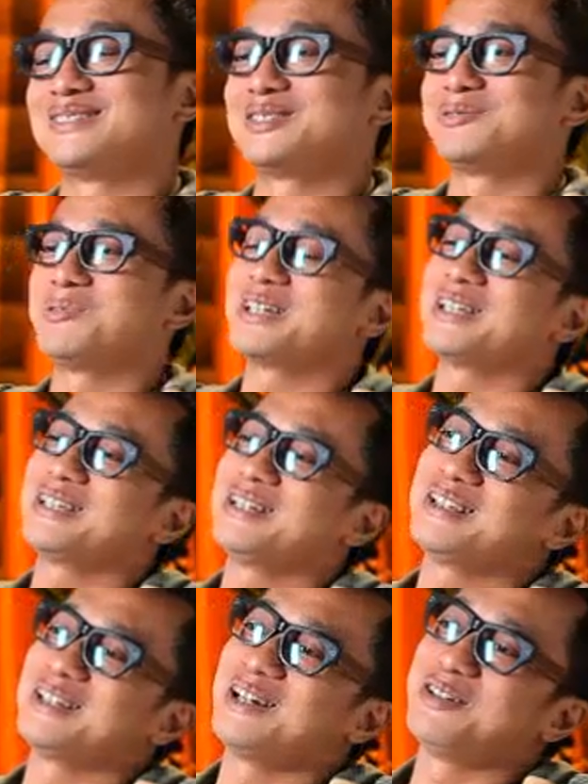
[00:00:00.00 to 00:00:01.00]
Cuma kita
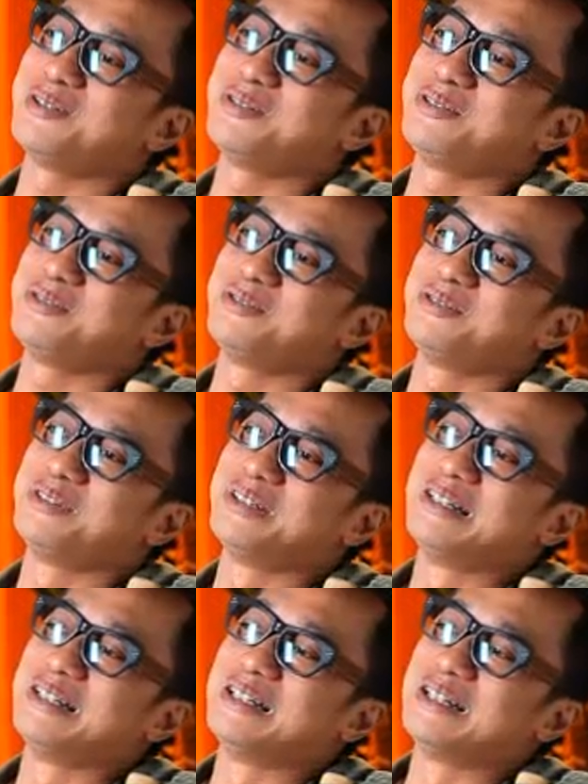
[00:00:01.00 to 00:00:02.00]
tidak tahu.
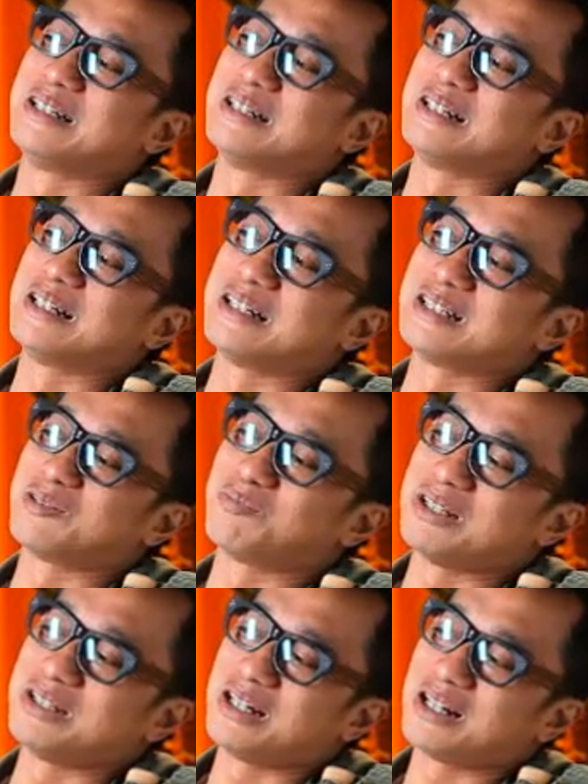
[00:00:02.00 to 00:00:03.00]
Nah,
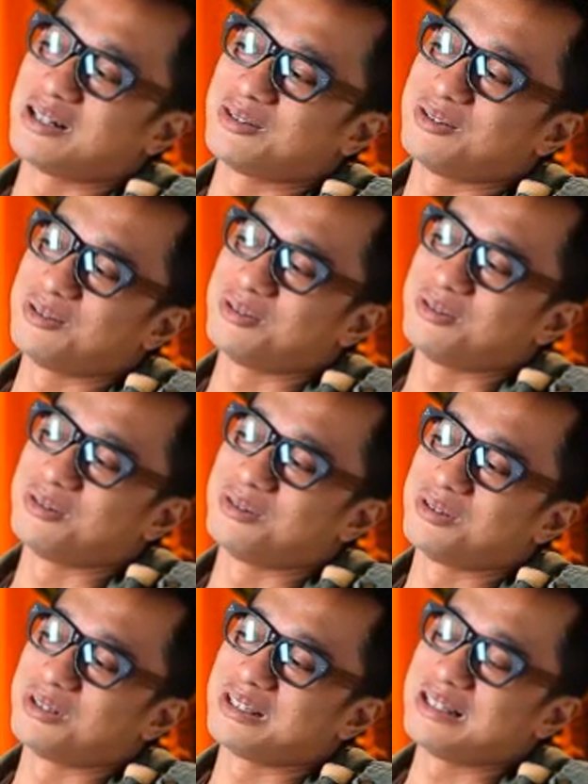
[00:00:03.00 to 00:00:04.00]
sepanjang aku
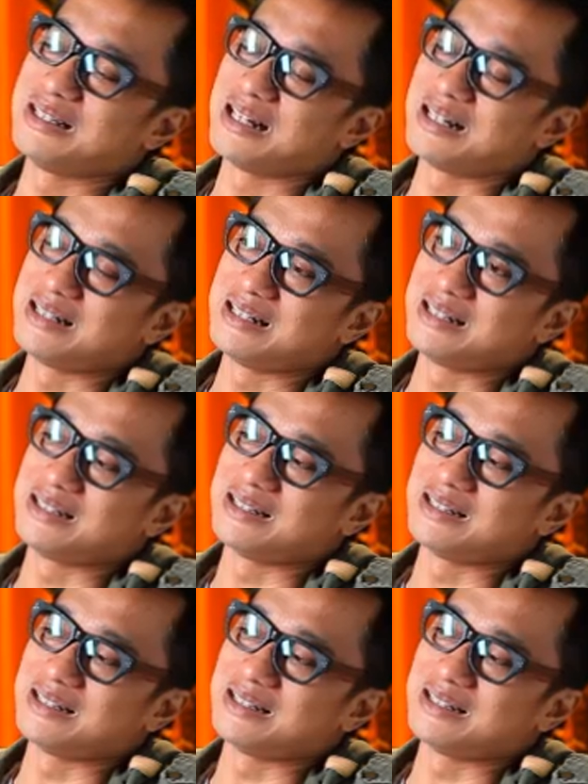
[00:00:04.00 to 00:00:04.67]
tidak di